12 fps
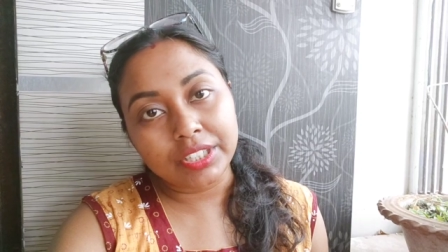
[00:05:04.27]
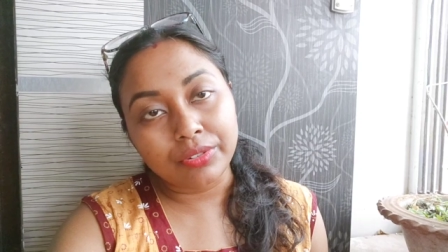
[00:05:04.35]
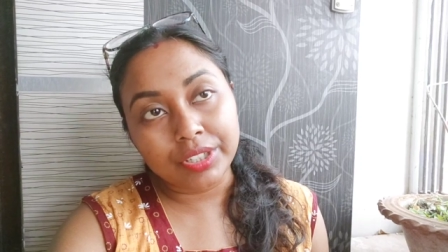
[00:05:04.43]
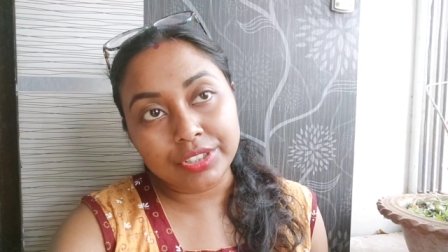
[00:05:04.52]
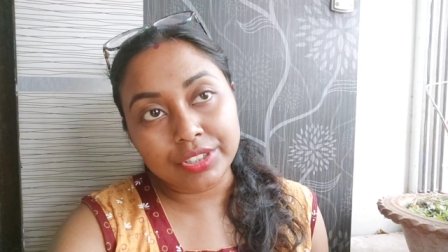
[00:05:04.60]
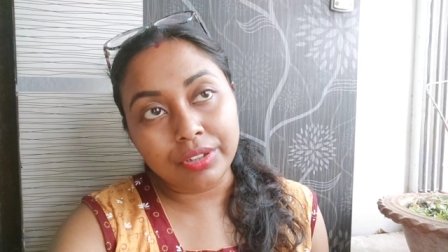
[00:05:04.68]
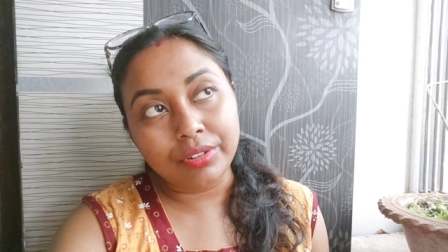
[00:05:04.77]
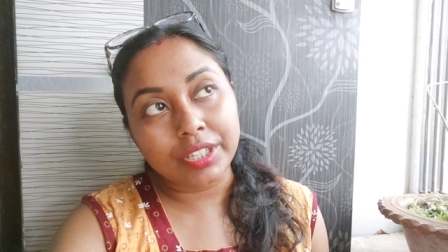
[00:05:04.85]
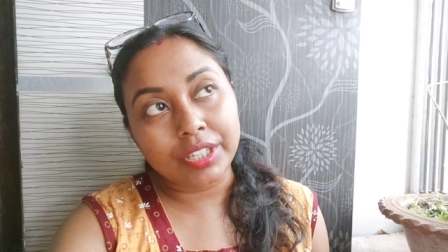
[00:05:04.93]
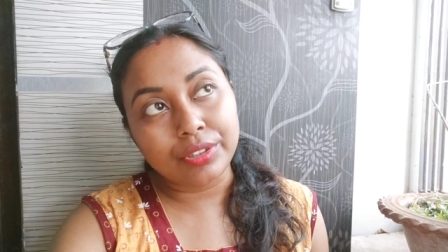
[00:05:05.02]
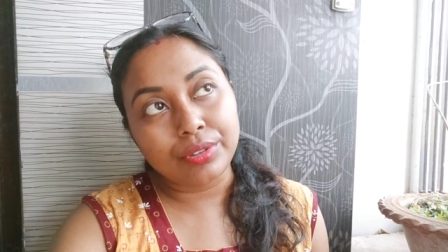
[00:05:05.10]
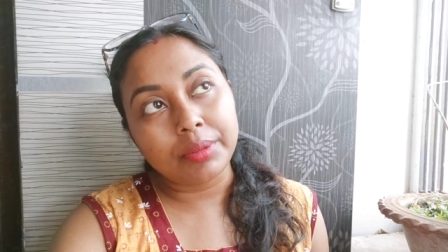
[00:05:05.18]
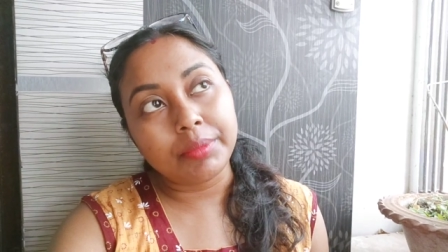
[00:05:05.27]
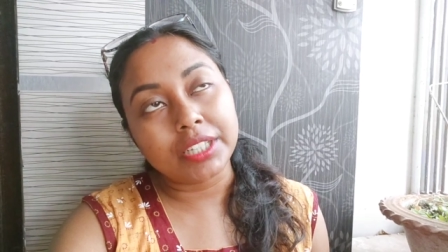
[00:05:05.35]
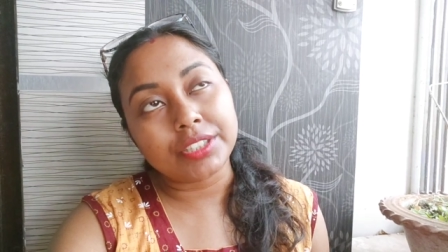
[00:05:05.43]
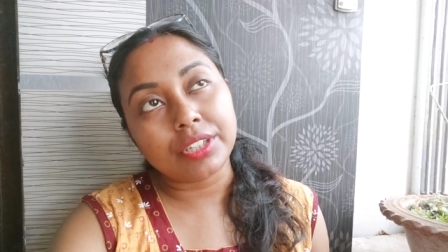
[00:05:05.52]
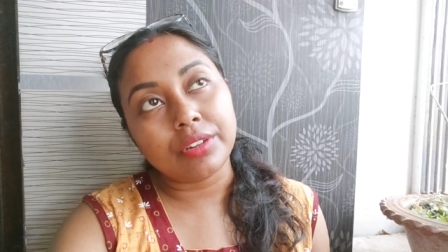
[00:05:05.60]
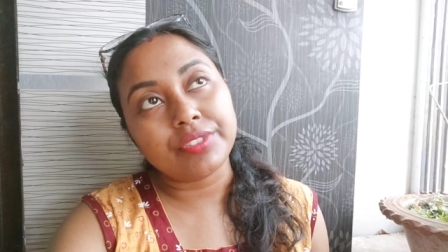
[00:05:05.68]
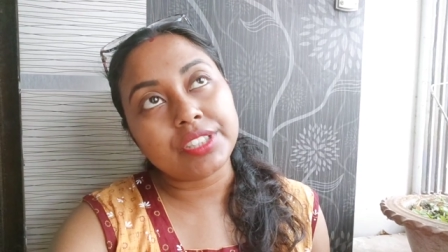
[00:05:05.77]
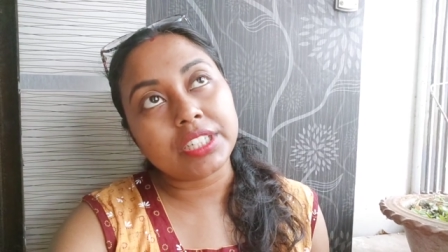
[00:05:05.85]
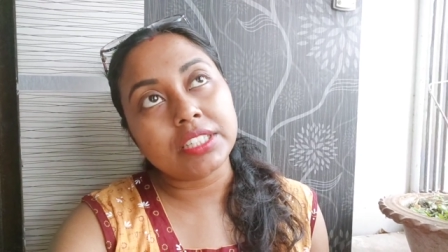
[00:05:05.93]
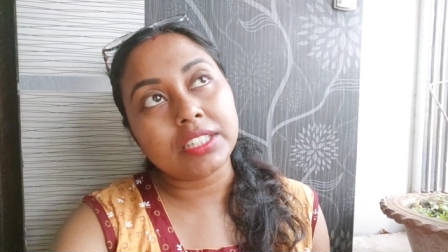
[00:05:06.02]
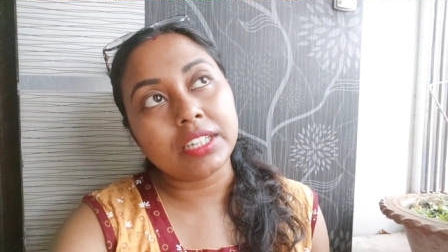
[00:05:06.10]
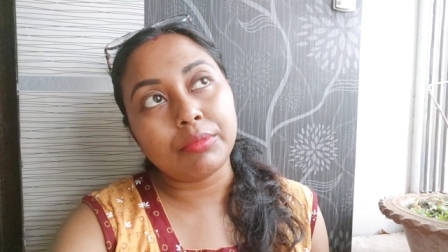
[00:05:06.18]
যেতে হয়েছিল কিন্তু আমি আজকে অফিস
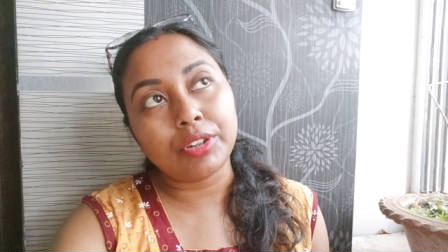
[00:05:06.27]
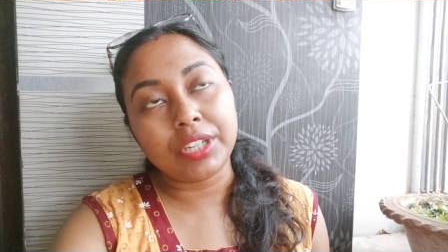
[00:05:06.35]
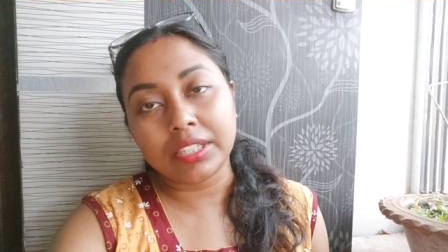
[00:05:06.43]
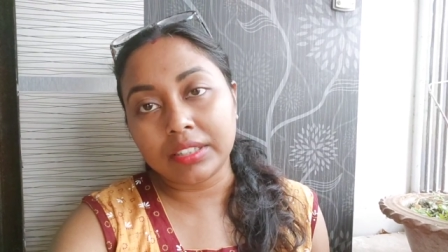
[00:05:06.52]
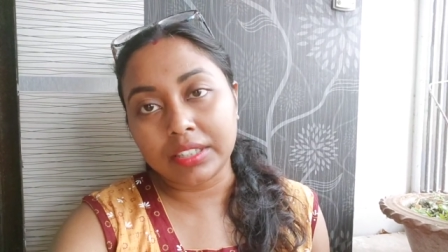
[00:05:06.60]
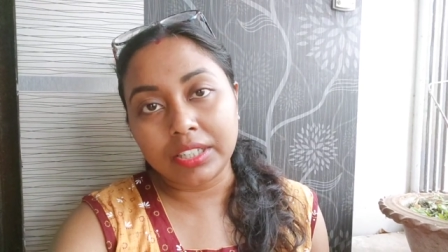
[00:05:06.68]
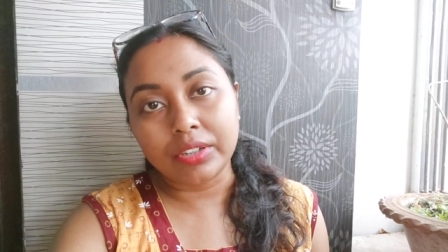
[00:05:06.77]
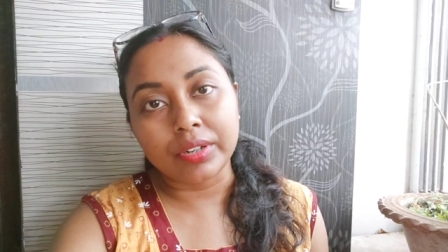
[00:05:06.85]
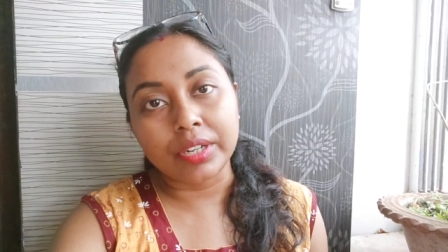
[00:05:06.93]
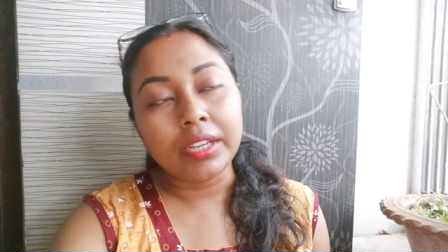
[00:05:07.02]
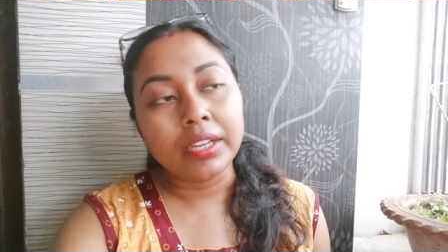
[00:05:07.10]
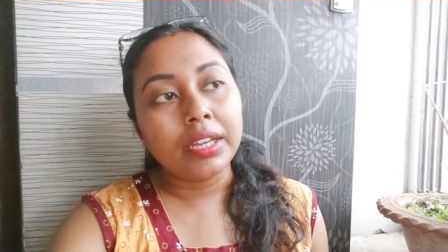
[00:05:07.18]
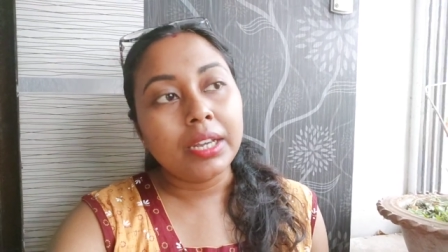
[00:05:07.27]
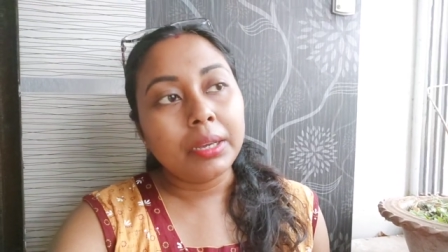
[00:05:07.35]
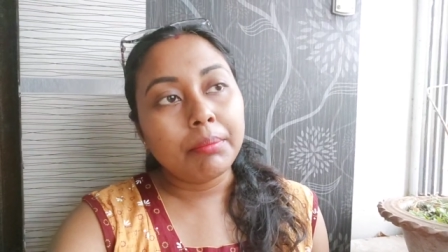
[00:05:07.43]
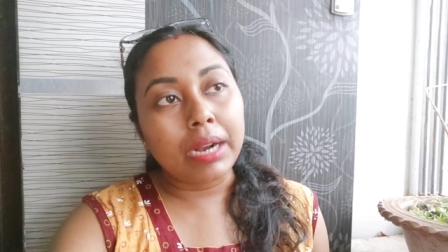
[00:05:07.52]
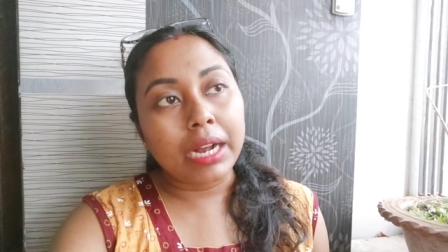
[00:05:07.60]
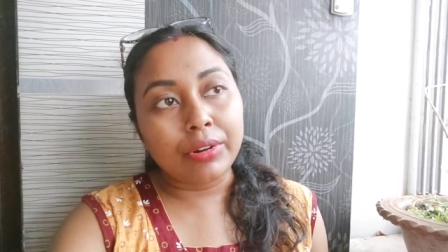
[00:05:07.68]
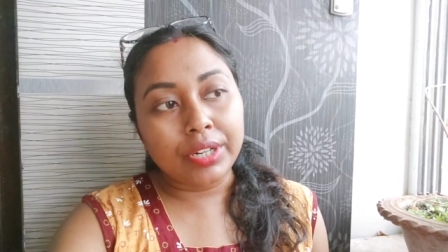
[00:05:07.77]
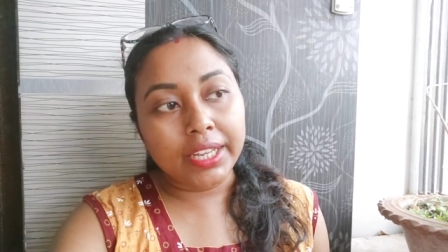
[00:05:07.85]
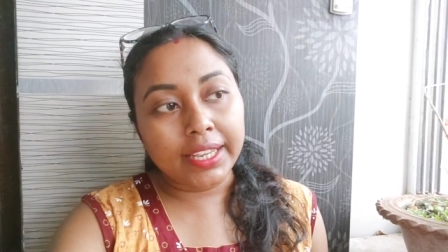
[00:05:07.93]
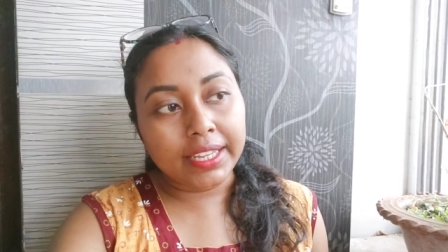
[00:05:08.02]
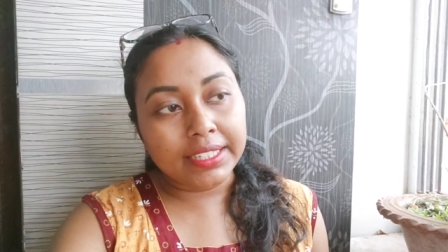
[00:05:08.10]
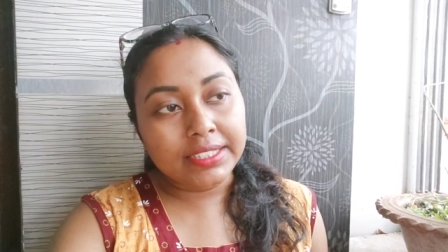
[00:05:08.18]
গেছিলাম অনেকটা দেরি করে
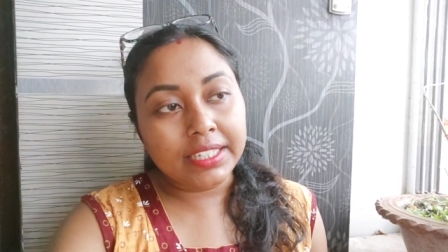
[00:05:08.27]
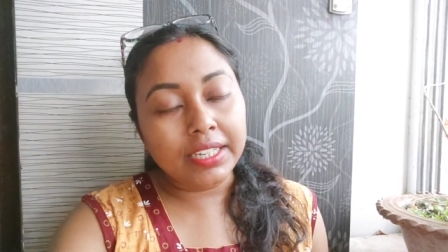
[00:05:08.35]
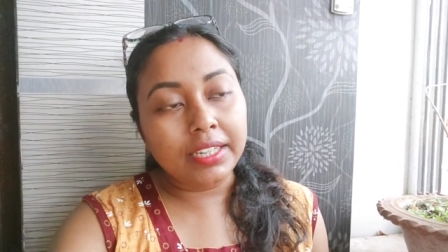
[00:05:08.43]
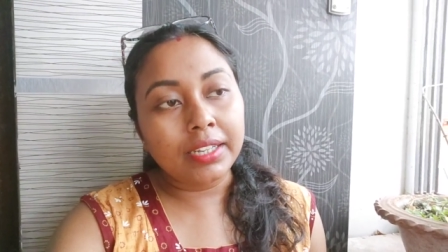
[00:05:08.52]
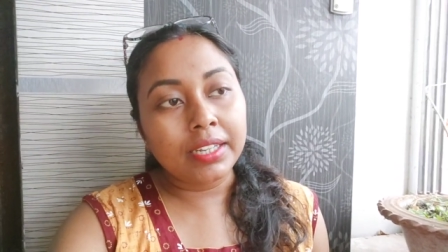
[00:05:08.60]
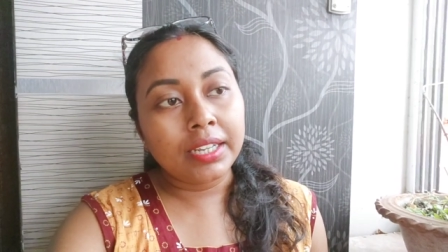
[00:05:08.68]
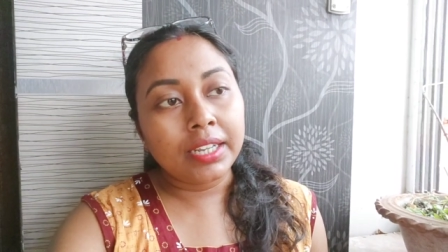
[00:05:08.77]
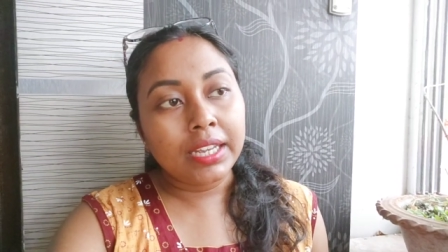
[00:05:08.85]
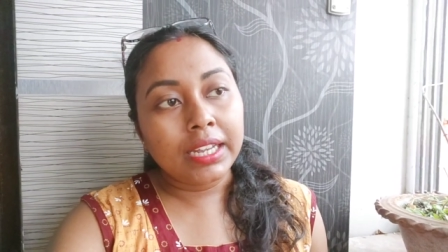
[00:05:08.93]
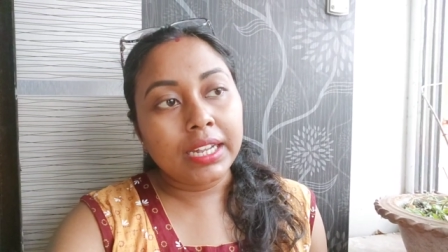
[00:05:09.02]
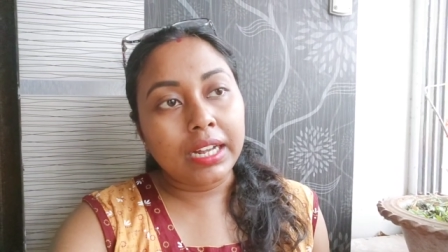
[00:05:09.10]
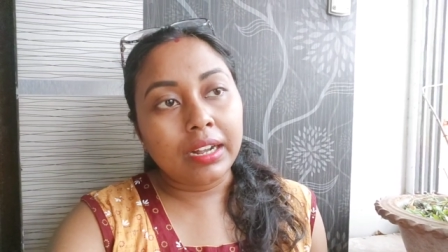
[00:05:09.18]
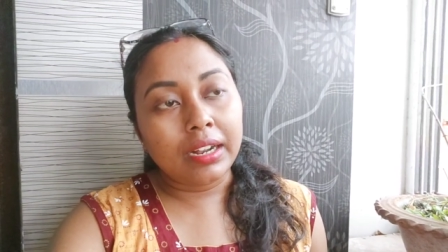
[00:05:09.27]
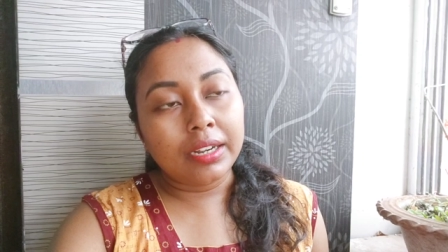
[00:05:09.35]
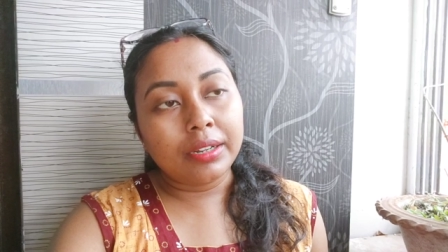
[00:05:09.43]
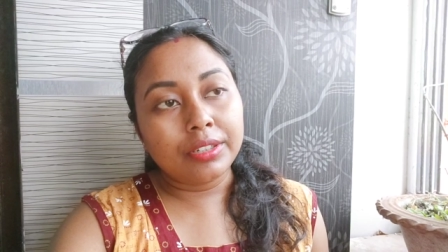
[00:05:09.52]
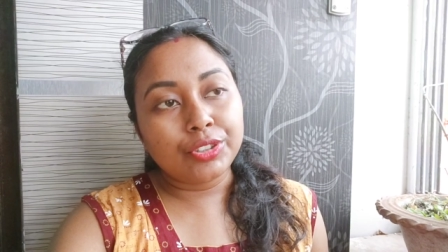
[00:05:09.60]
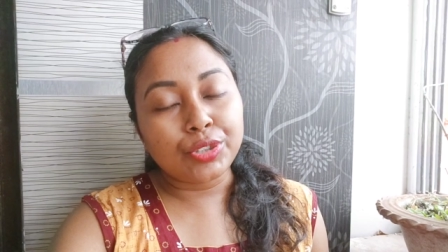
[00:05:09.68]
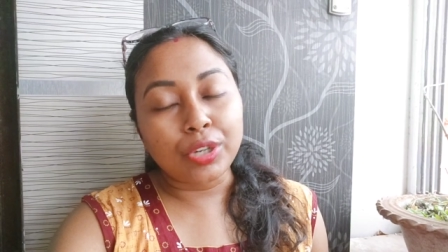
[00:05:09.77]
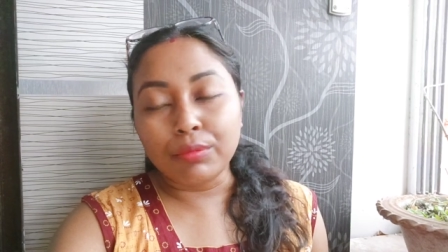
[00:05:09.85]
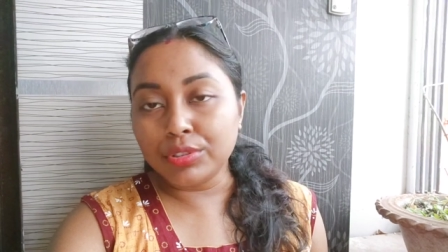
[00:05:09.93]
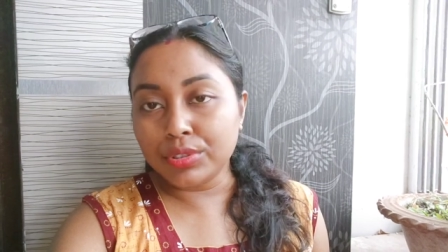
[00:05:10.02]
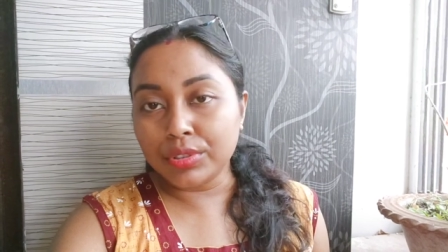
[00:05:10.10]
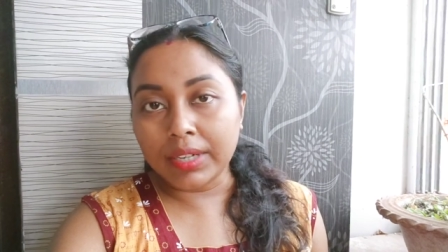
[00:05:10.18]
বারোটায় গেছি আর
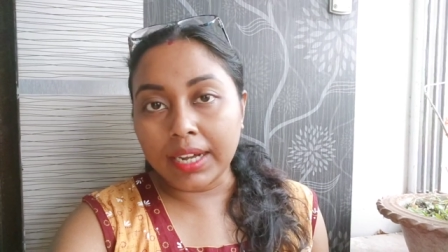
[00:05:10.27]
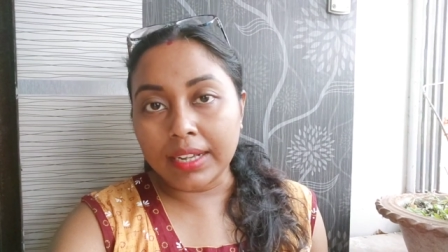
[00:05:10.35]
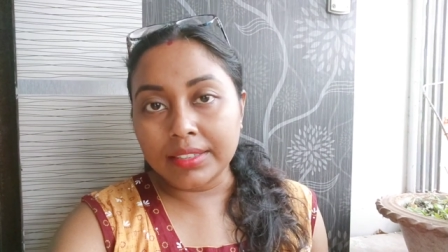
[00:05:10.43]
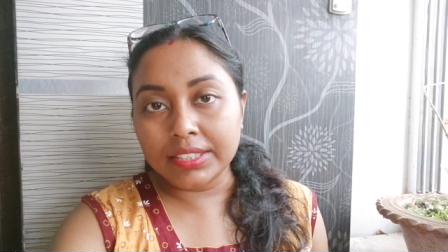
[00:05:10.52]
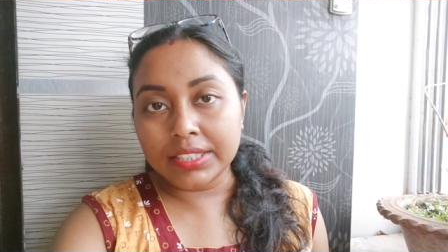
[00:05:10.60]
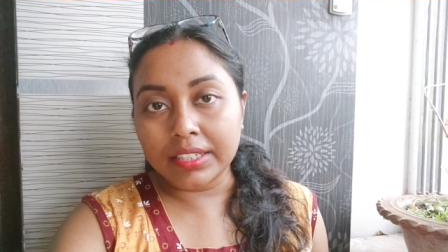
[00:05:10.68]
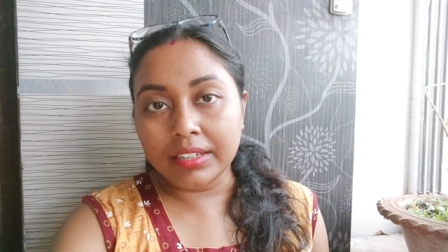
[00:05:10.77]
সমস্ত কাজ